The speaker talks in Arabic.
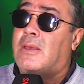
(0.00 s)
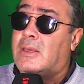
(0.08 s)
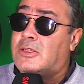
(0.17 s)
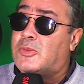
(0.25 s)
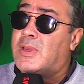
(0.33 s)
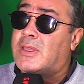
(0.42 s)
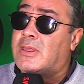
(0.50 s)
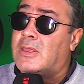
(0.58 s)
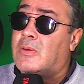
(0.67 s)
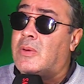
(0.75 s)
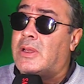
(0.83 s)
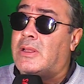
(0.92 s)

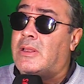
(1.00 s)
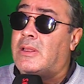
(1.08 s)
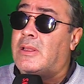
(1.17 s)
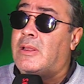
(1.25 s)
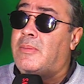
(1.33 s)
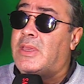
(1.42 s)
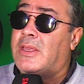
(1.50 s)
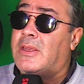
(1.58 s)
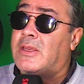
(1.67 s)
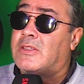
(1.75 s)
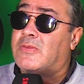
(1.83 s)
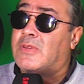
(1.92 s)
عجبتني واحد
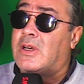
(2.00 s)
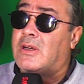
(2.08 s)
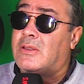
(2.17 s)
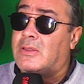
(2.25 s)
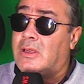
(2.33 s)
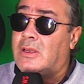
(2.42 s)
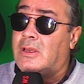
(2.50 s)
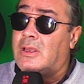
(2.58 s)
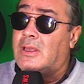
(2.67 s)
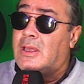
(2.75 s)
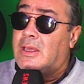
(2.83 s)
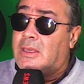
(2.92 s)
المهنه شفتها
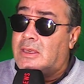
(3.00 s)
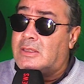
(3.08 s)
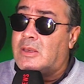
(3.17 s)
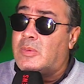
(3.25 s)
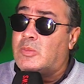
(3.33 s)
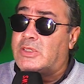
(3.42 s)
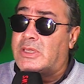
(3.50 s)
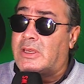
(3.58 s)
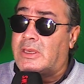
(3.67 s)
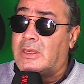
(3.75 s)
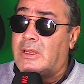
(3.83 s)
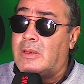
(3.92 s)
ديال الكتابه
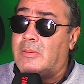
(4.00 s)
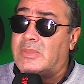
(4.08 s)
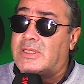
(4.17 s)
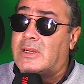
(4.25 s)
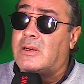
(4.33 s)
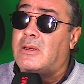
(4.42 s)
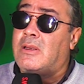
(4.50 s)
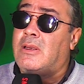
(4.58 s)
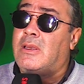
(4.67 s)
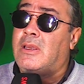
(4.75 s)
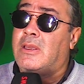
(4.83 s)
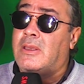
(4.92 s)
الموسيقيه المسرح
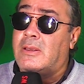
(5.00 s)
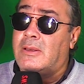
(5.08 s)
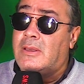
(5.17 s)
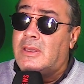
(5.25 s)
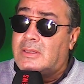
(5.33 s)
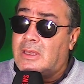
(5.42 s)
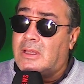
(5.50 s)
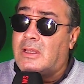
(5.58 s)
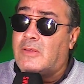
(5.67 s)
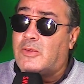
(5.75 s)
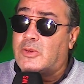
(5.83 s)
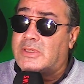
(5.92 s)
اللي تحت
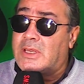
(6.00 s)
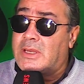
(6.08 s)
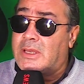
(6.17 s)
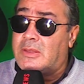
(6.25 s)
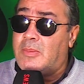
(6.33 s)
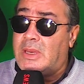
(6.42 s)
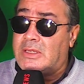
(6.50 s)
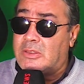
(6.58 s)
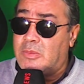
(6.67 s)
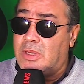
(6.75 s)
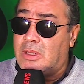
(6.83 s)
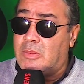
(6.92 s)
لي الفرصه نخدم مع
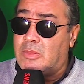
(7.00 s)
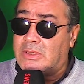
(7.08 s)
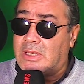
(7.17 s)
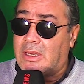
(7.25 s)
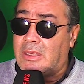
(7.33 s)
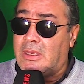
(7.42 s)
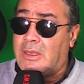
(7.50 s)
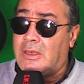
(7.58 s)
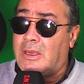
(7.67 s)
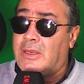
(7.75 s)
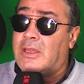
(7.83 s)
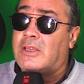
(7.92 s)
جميع
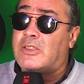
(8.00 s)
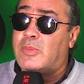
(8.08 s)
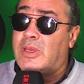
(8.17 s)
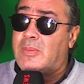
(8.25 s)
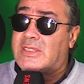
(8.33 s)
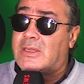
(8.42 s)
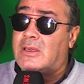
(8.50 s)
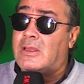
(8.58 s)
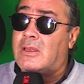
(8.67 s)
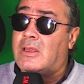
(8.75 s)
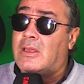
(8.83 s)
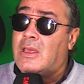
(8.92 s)
الموسيقيين يعني جميع
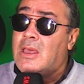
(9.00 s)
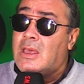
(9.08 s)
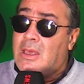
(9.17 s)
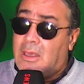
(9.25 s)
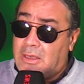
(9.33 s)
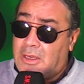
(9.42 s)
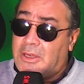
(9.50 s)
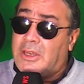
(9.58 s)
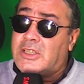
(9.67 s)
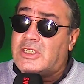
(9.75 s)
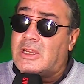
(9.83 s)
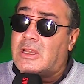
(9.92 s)
ال... يعني
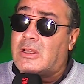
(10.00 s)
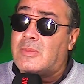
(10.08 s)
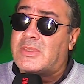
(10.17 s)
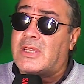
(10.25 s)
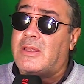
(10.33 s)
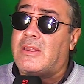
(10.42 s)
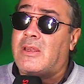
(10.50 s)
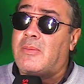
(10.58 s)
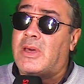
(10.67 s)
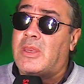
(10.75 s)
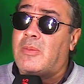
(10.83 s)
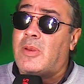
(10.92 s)
رجالات المسرح ديال
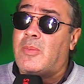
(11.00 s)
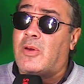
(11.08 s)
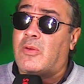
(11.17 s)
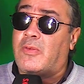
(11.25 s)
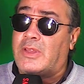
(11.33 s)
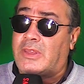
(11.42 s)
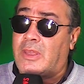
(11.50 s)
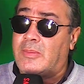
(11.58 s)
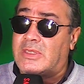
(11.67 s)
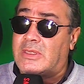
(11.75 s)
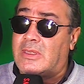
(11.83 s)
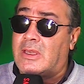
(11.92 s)
المغرب اللي معروفين
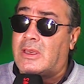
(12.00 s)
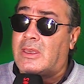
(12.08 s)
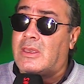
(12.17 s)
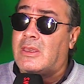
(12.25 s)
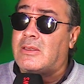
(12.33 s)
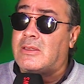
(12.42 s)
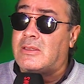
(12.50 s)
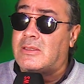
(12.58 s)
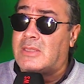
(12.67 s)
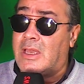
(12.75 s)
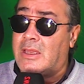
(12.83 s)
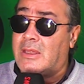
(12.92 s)
طيب الصديقي
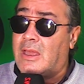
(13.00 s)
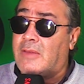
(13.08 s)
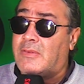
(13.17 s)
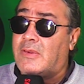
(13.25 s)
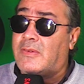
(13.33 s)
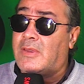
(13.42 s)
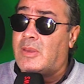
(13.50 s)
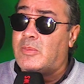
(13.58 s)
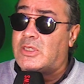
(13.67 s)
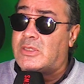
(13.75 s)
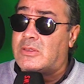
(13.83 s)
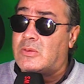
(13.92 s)
سعيد عفيفي
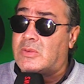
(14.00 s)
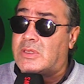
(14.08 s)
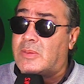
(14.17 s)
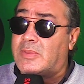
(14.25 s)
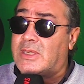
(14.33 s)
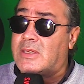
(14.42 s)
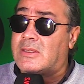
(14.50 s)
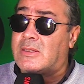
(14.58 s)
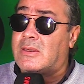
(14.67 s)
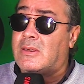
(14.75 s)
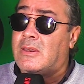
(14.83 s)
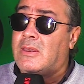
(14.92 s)
احمد السنوسي
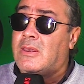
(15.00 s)
بزاز